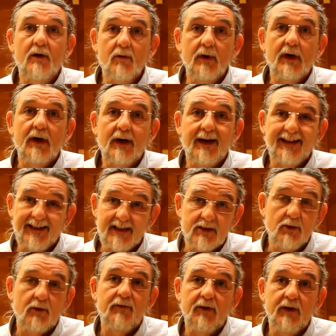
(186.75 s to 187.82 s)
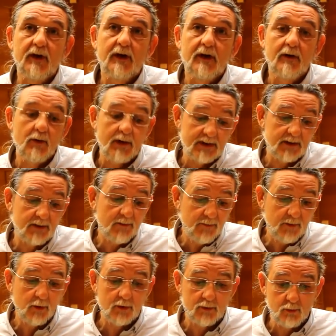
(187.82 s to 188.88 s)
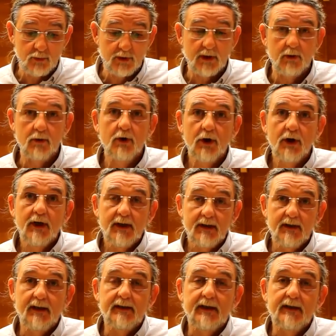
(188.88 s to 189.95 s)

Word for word: una catastrófica, un catastrófico resultado de